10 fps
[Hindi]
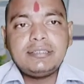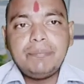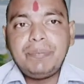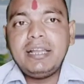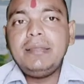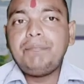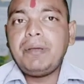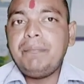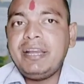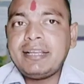से पहले
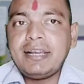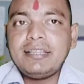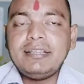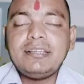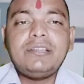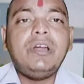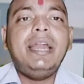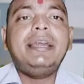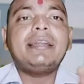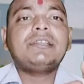पेमेंट कर देते हैं तो
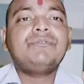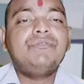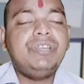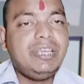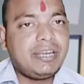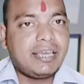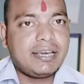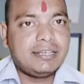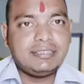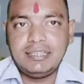इंटरेस्ट फ्री
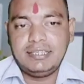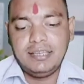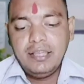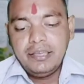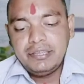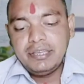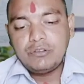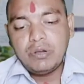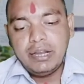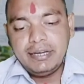रहेगा चलिए ये
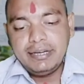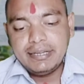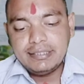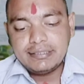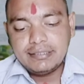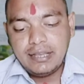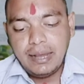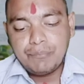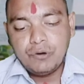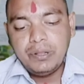तो है डिटेल्स
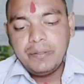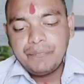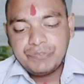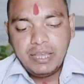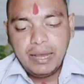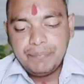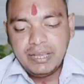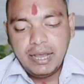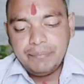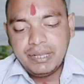आपको यहाँ
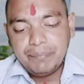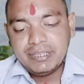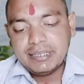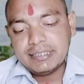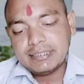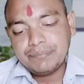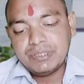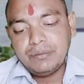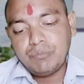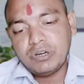पे अब यहाँ पे देखिए
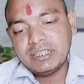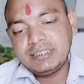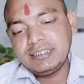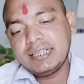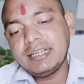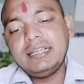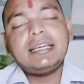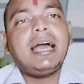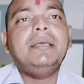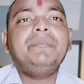सबसे इंपॉर्टेंट चीज़ है कि
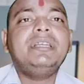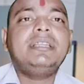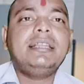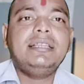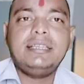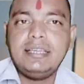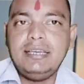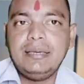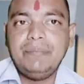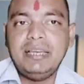टाइम कितना दिन के
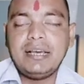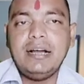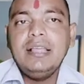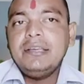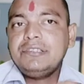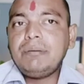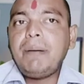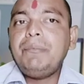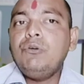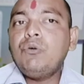लिए मिलेगा जब
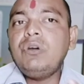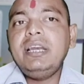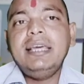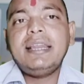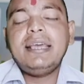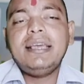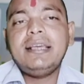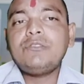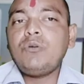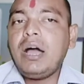आप लोन ले रहे
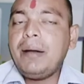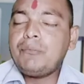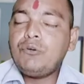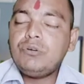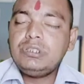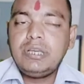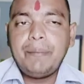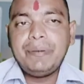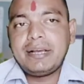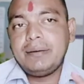हैं तो आपको
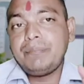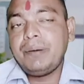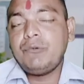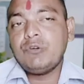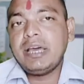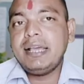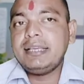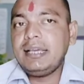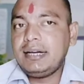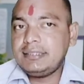यहाँ पे कंफर्म होना है
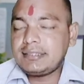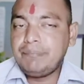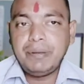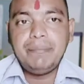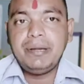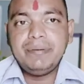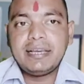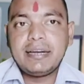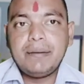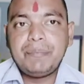कि हाँ इसका पेमेंट भी
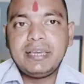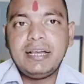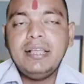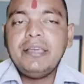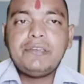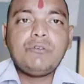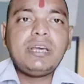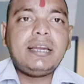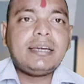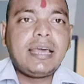करना पड़ेगा
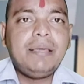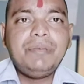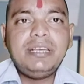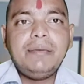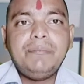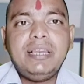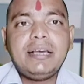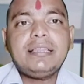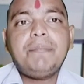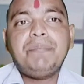क्योंकि अगर टाइम ही नहीं
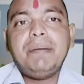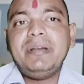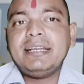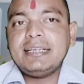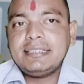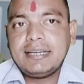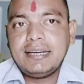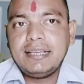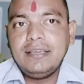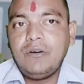मिलेगा तो आप पेमेंट कैसे
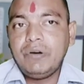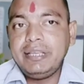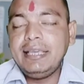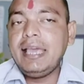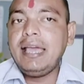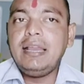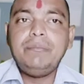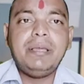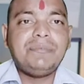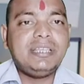करेंगे और ये
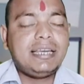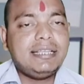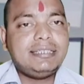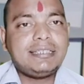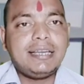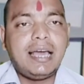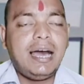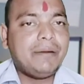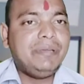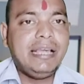एन रजिस्टर
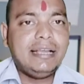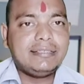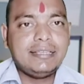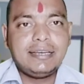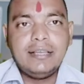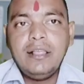आर से